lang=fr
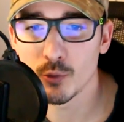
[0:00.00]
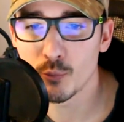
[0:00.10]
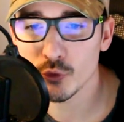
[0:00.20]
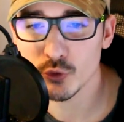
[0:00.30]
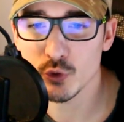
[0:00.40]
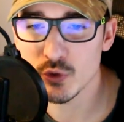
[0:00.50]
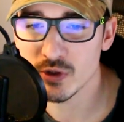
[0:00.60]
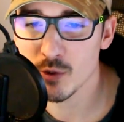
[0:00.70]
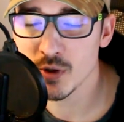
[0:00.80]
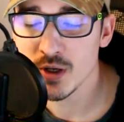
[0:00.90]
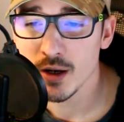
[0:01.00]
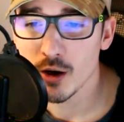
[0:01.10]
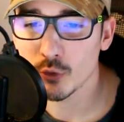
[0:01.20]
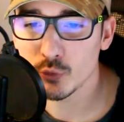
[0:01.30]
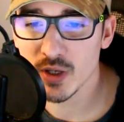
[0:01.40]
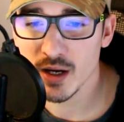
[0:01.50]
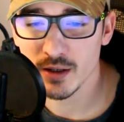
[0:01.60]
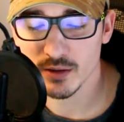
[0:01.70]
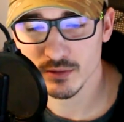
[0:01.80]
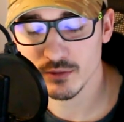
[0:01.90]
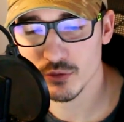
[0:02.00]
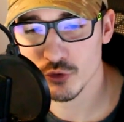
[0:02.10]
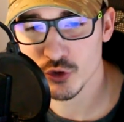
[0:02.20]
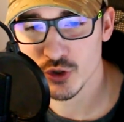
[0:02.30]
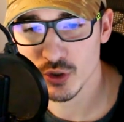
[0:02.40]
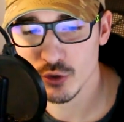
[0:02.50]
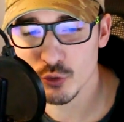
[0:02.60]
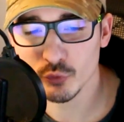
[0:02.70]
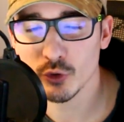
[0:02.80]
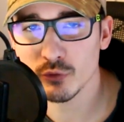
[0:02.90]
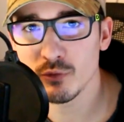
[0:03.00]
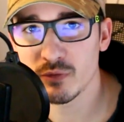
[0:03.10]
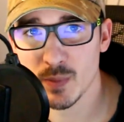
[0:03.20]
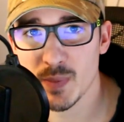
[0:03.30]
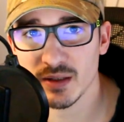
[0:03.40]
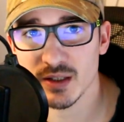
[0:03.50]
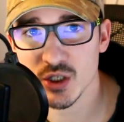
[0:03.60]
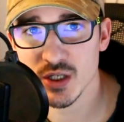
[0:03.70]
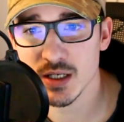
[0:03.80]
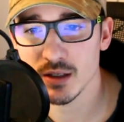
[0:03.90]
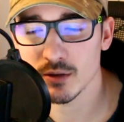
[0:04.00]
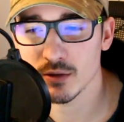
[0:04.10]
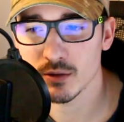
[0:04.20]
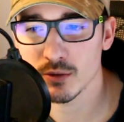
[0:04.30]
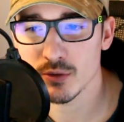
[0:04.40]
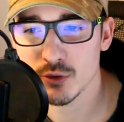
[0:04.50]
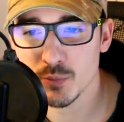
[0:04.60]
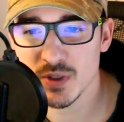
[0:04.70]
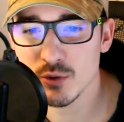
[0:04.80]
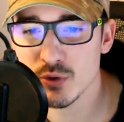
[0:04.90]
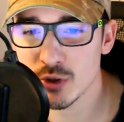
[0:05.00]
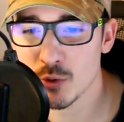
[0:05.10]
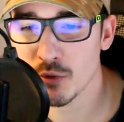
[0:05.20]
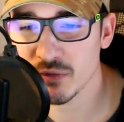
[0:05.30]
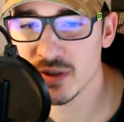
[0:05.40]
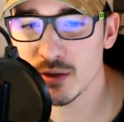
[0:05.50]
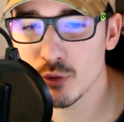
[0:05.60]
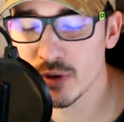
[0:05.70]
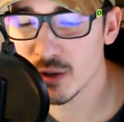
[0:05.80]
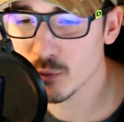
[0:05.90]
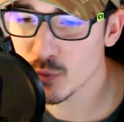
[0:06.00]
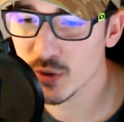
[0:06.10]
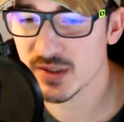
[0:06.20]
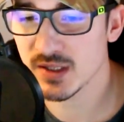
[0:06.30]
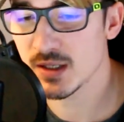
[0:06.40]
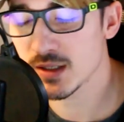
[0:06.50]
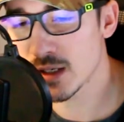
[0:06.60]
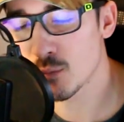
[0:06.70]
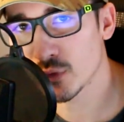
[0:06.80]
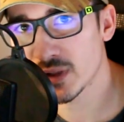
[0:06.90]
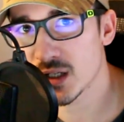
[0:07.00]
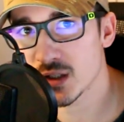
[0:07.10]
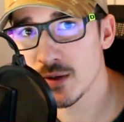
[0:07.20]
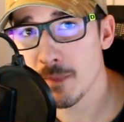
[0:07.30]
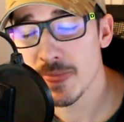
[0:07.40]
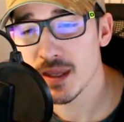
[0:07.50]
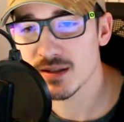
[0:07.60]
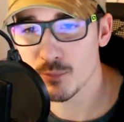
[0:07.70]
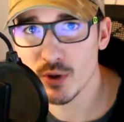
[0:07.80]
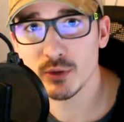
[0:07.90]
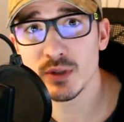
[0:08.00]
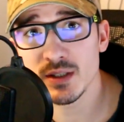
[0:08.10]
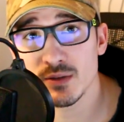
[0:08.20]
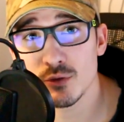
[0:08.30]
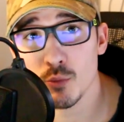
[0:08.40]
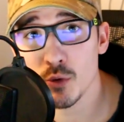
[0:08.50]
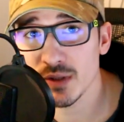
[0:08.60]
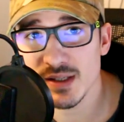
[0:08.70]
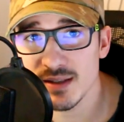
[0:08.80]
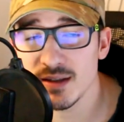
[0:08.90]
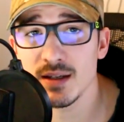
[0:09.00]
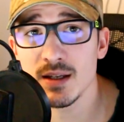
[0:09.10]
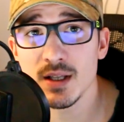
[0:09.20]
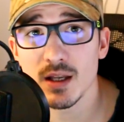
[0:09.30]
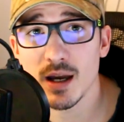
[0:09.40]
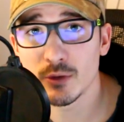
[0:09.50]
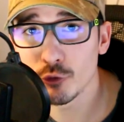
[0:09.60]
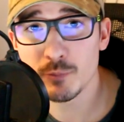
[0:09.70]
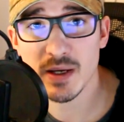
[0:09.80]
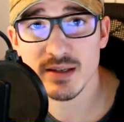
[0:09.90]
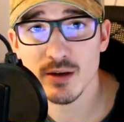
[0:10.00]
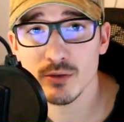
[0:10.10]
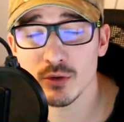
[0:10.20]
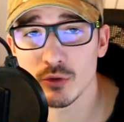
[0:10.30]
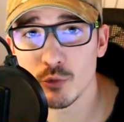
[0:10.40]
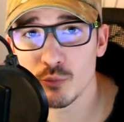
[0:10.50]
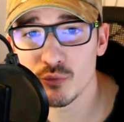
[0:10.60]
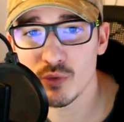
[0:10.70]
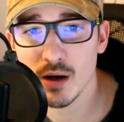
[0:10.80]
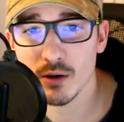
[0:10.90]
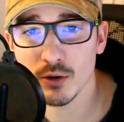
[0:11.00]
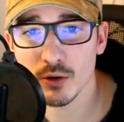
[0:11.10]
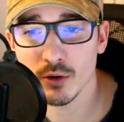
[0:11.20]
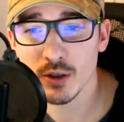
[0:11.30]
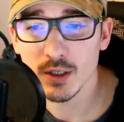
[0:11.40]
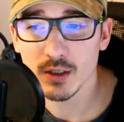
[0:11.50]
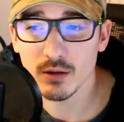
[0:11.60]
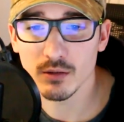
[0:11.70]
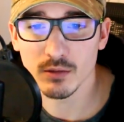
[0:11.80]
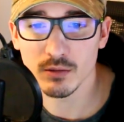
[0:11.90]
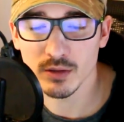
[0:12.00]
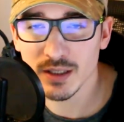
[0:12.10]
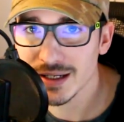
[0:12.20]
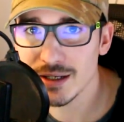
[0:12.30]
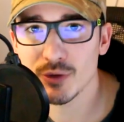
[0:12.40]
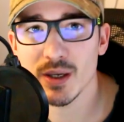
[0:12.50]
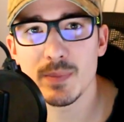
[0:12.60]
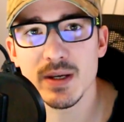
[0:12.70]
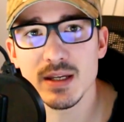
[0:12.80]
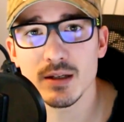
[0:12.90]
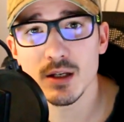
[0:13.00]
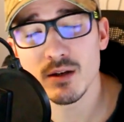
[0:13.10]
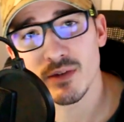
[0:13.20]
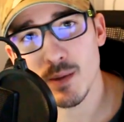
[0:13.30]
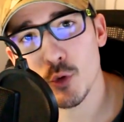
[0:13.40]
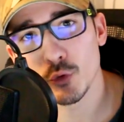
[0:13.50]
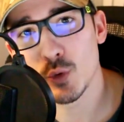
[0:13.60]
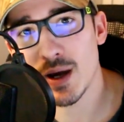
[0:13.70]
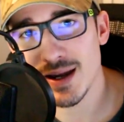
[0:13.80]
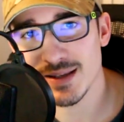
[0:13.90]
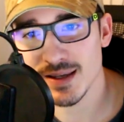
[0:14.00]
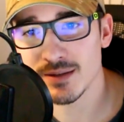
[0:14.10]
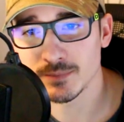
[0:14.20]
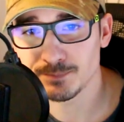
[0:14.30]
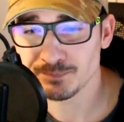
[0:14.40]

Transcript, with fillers: pour ce custom. En tout cas, je serai content de vous faire partager ce petit custom en vidéo, l'unboxing et le montage. Ça pourra donner sûrement des idées à d'autres personnes de pouvoir créer une réplique vraiment de A à Z.